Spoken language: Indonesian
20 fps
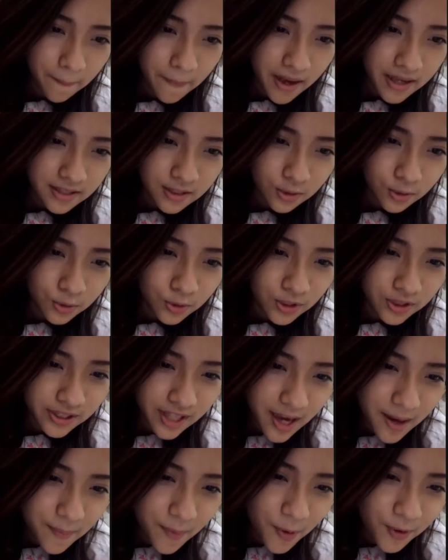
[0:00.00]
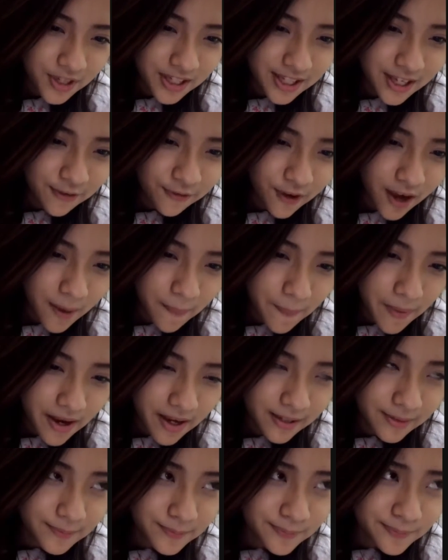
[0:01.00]
pas ultah mau di give
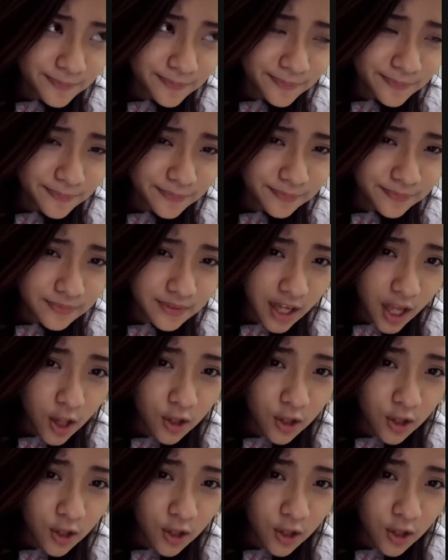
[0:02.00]
apa hmm,